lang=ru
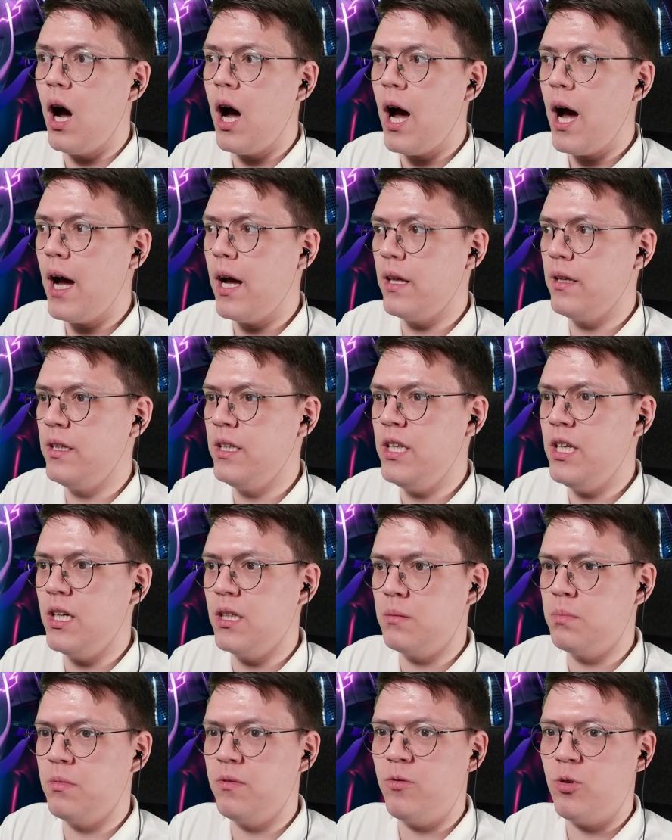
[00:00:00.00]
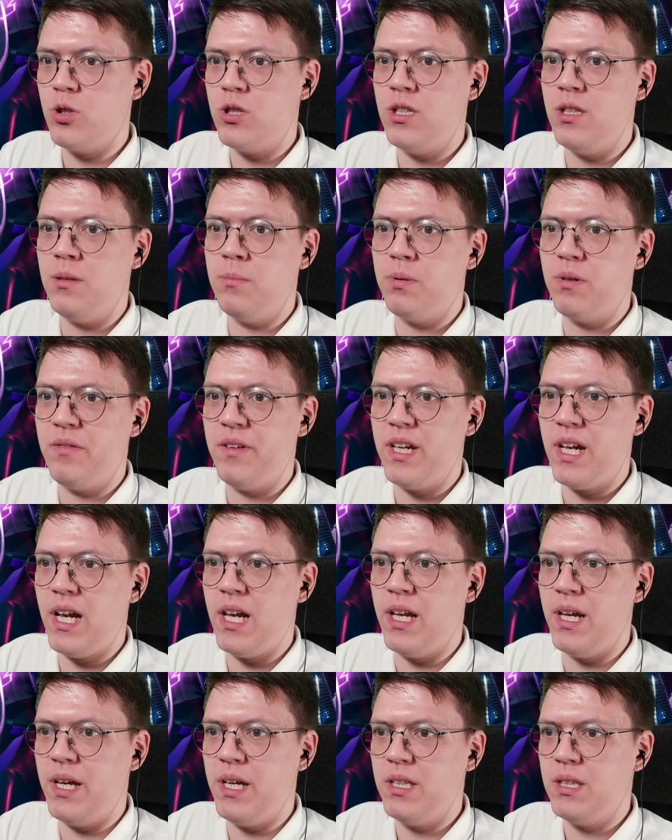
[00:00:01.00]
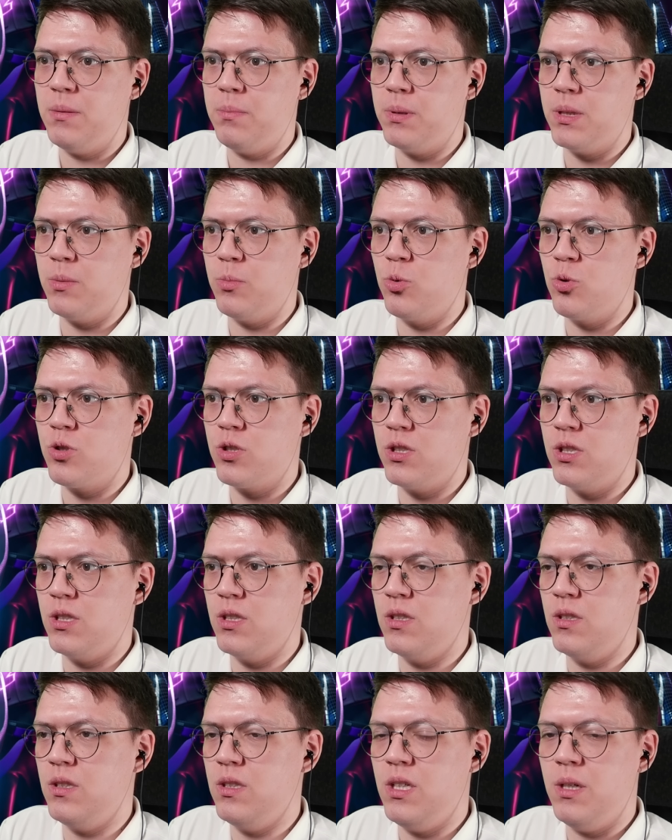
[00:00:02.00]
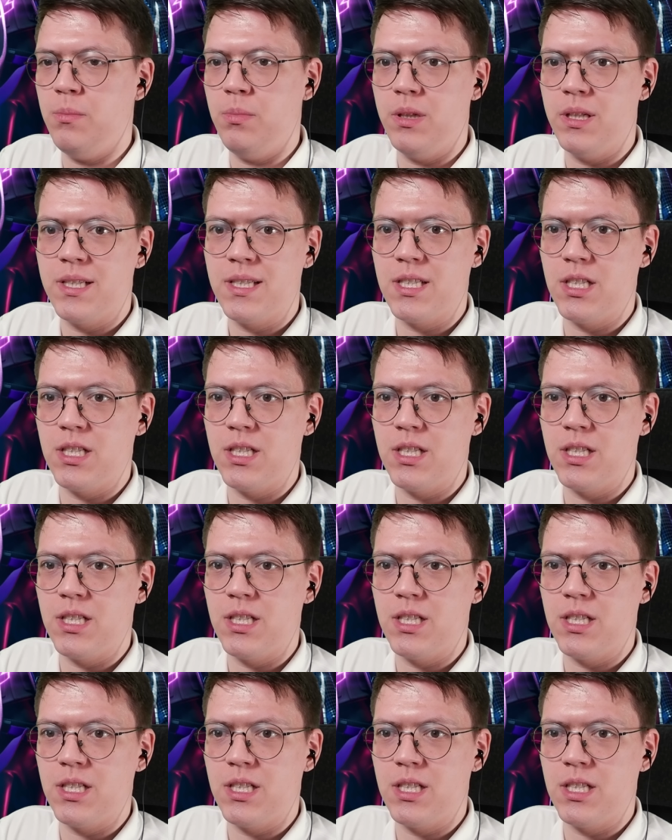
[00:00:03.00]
А, нет, мы вроде не проверяли это, потому что не было